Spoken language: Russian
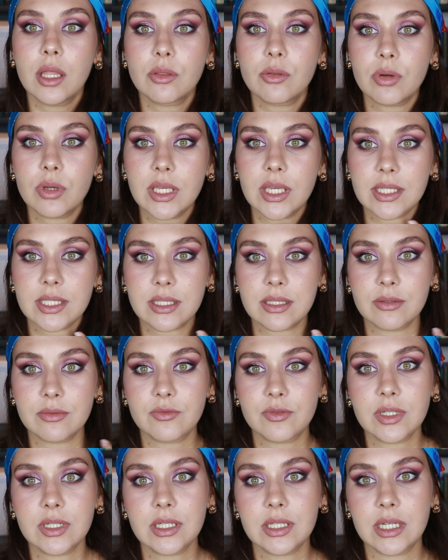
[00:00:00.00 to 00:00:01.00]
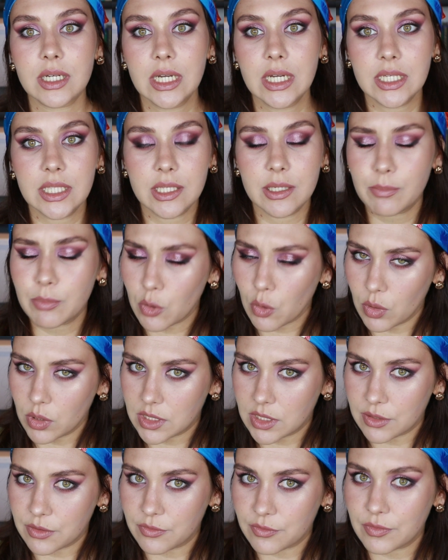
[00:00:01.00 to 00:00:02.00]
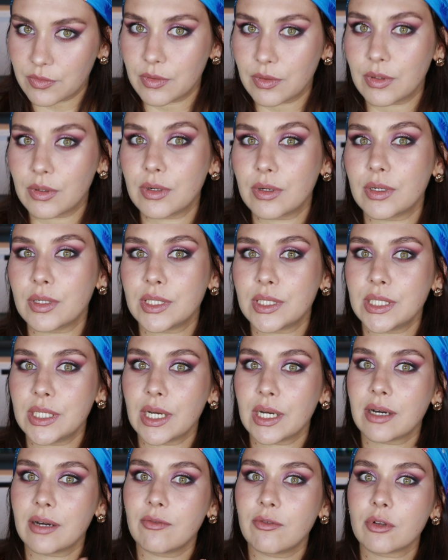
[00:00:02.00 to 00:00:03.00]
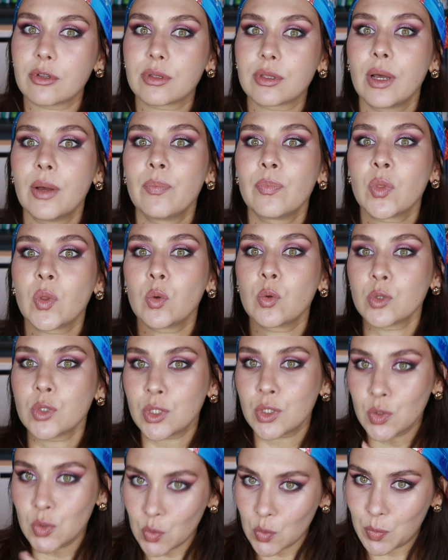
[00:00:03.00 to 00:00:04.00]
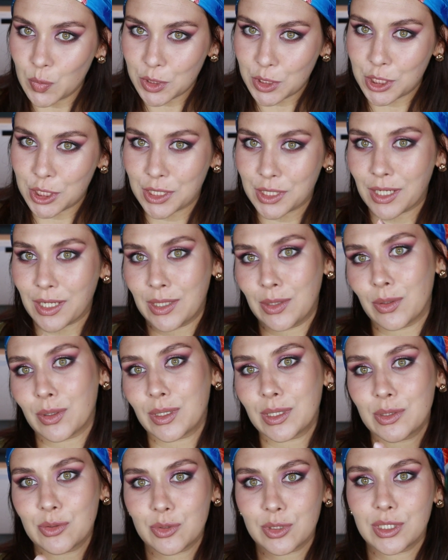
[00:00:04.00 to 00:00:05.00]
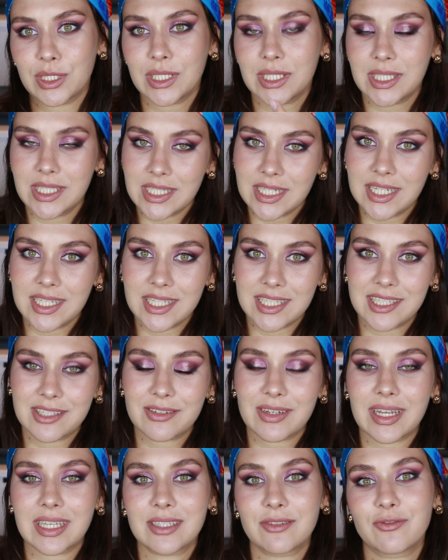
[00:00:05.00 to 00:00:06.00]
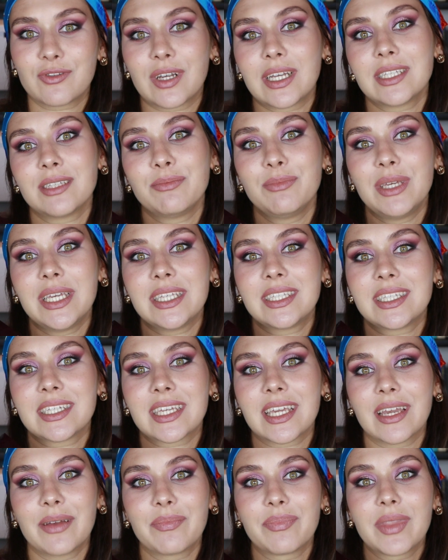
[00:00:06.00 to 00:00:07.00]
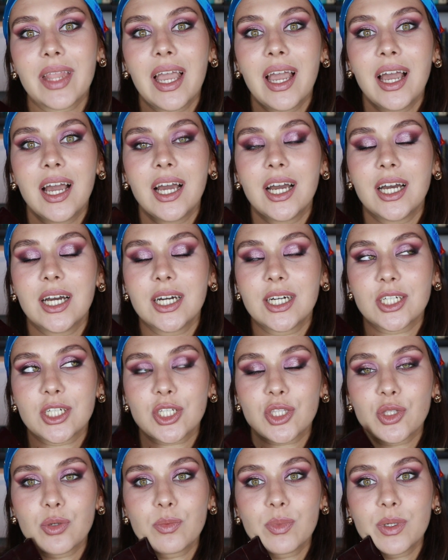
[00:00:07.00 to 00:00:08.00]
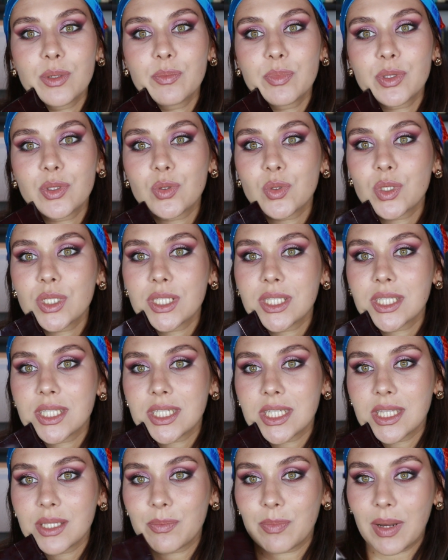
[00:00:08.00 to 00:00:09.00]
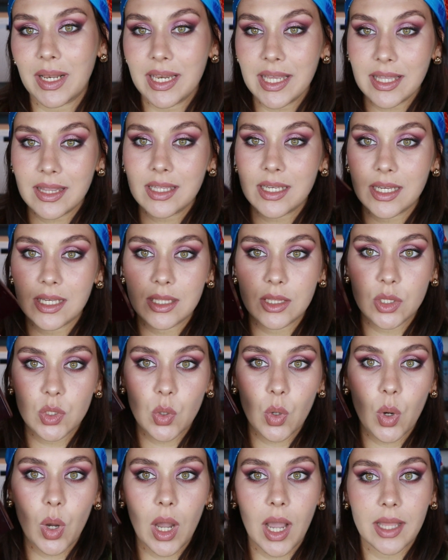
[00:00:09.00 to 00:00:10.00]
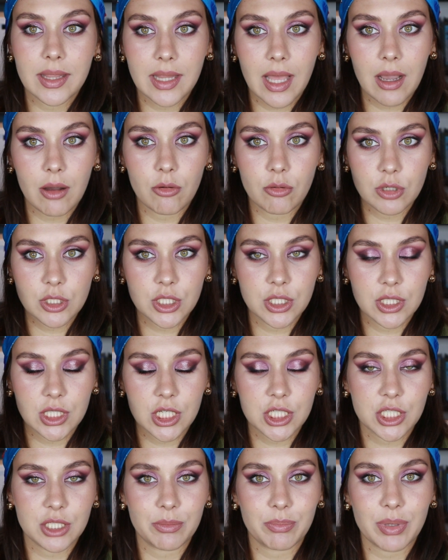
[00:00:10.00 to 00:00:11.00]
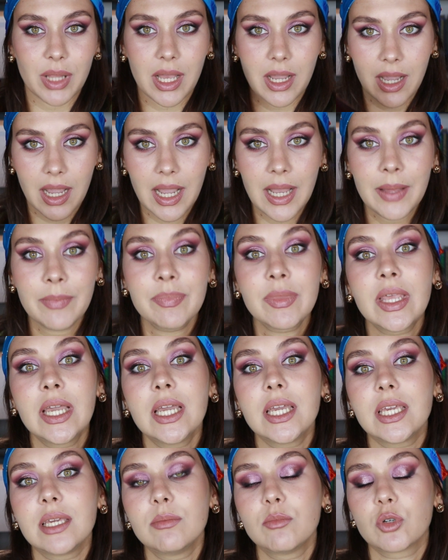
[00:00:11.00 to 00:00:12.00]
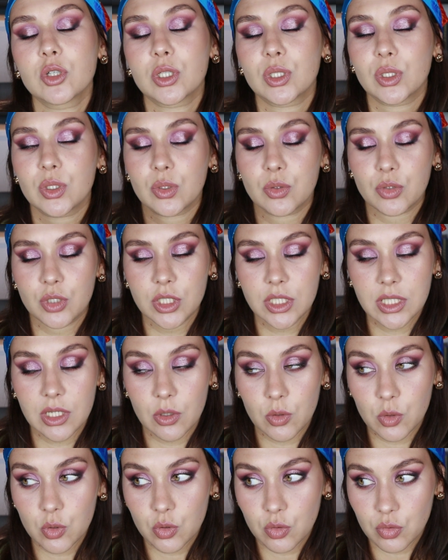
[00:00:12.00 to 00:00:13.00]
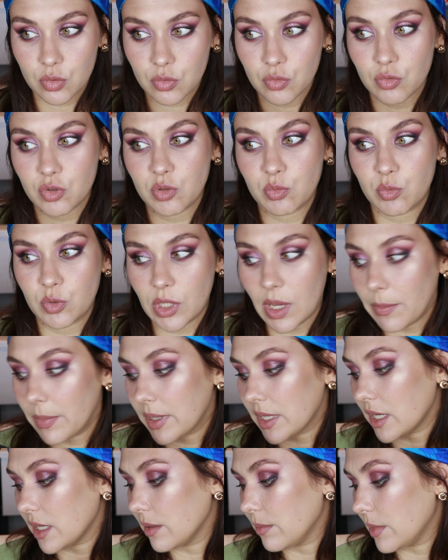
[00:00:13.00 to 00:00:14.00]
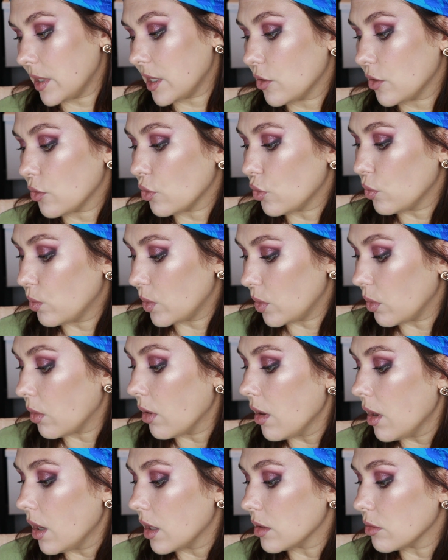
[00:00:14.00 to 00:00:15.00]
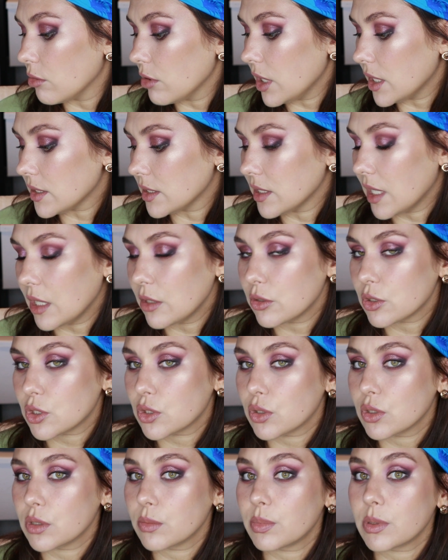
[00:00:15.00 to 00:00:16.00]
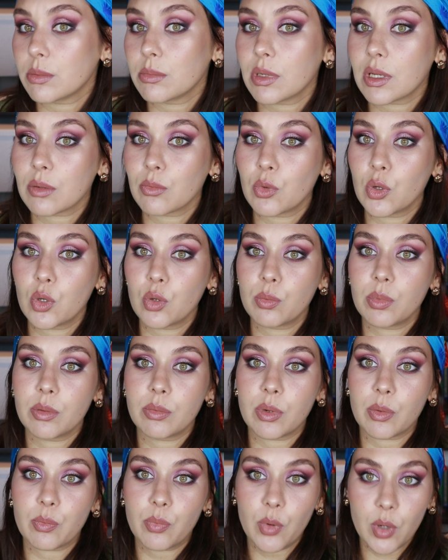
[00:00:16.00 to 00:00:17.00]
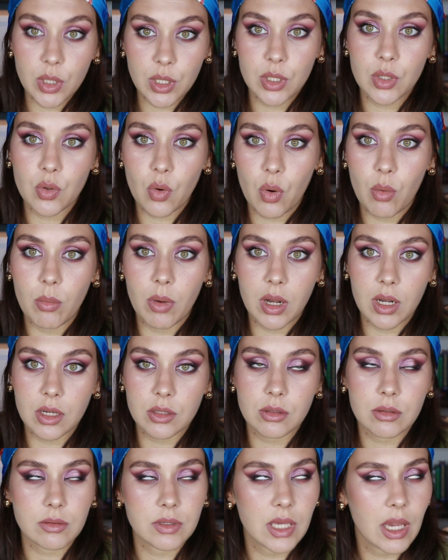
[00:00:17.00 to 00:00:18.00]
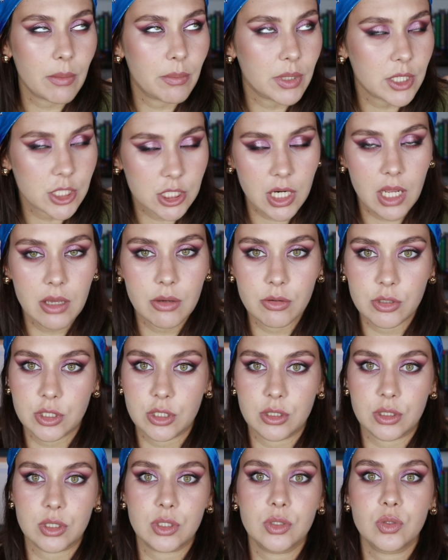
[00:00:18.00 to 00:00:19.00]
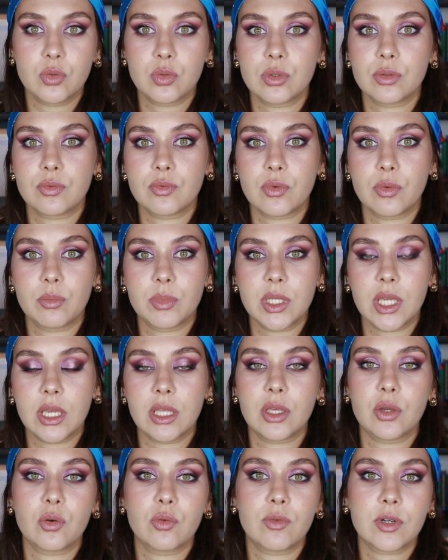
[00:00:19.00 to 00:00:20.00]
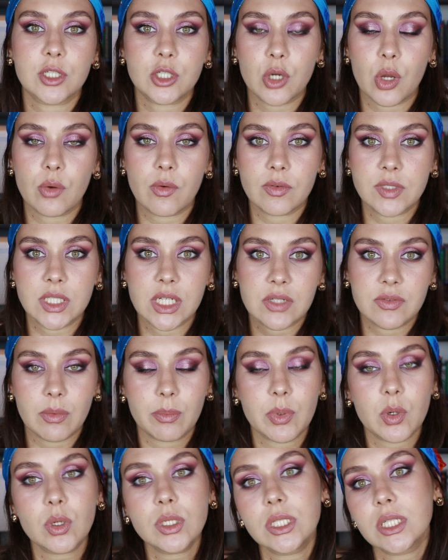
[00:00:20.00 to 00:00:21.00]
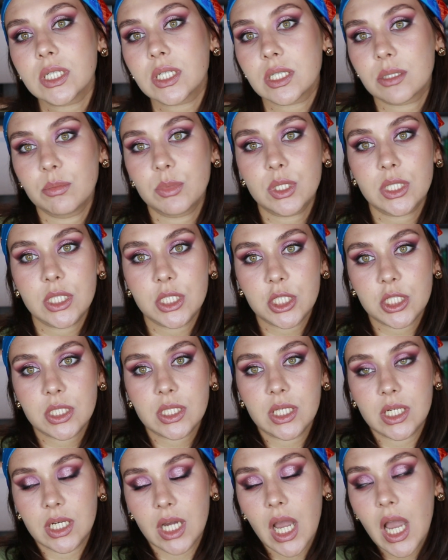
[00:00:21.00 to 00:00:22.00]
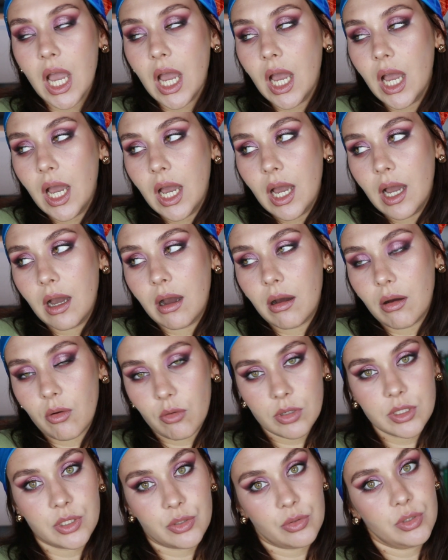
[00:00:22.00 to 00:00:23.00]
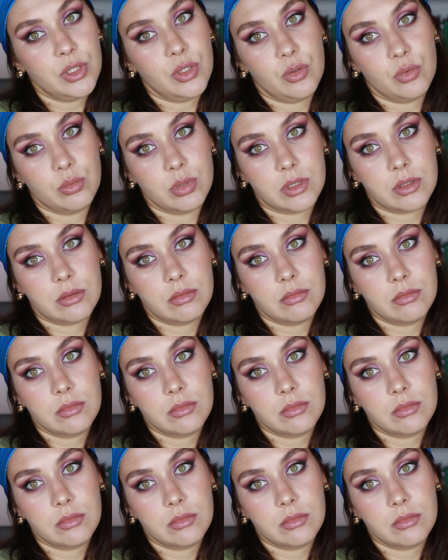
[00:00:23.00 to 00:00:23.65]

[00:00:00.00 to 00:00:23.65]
но если вы не против э, тех вот уступочек, которые нужно сделать в косметике, а, чтобы подружиться с этой палеткой, то она очень даже неплоха и может сослужить хорошую службу. Я, по крайней ее люблю. Но я знаю, что, например, мой любимый пони Рома, которого я обожаю, очень ценю его мнение, уважаю во всех вопросах косметических, а, он ее не любит.